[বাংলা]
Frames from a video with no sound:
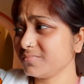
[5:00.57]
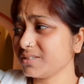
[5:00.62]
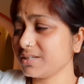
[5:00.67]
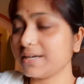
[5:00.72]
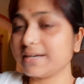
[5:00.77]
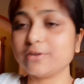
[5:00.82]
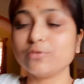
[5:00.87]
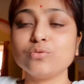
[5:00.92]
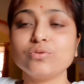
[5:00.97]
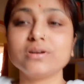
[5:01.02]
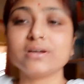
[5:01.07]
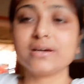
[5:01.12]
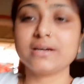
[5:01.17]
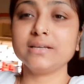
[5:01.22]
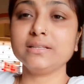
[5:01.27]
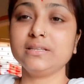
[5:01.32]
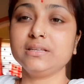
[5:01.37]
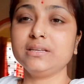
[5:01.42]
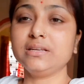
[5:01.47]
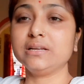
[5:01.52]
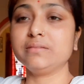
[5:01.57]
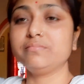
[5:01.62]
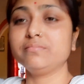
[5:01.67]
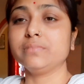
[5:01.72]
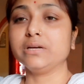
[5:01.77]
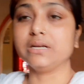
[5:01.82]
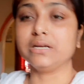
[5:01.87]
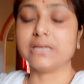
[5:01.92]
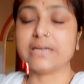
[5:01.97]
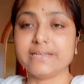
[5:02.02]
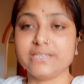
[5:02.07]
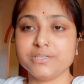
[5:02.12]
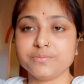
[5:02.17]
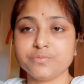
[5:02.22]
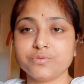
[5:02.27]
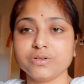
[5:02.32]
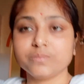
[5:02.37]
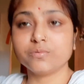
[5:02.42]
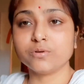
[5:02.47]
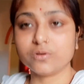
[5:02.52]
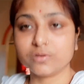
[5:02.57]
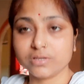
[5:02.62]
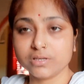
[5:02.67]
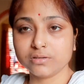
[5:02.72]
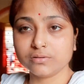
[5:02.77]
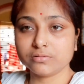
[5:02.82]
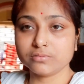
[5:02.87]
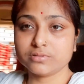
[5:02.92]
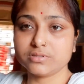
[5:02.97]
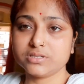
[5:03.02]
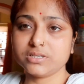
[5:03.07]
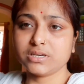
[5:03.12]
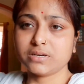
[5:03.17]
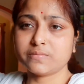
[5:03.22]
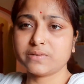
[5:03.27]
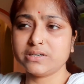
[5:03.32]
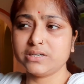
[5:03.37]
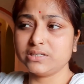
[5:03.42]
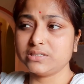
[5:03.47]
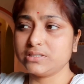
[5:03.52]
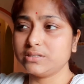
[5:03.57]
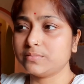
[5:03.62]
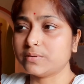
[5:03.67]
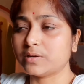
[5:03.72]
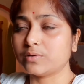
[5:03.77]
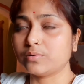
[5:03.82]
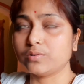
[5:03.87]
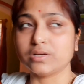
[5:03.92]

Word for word: এটা অন্য গায়ে দিয়ে নিলাম মানে নাইটি পরে ব্লগিং করছি আমার নিজেরই ভালো